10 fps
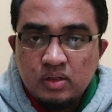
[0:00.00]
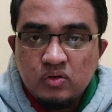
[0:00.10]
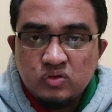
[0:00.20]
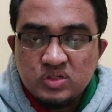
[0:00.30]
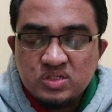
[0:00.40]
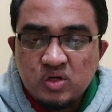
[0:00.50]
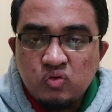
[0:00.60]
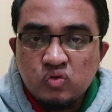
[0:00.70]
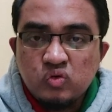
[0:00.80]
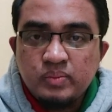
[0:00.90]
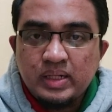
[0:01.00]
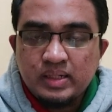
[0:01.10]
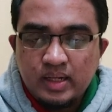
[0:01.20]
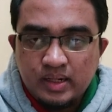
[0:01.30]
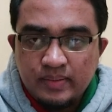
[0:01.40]
khususnya untuk
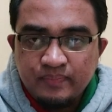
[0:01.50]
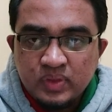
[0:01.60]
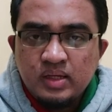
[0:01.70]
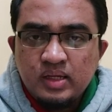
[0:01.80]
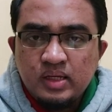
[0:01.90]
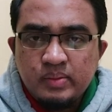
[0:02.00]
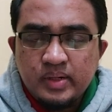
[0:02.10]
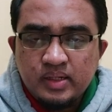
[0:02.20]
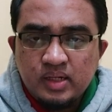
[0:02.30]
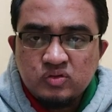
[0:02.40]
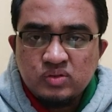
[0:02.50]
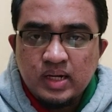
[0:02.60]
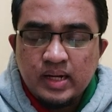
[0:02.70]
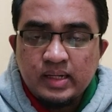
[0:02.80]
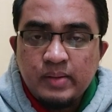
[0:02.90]
bandara yang mana
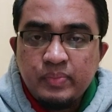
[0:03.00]
sudah ada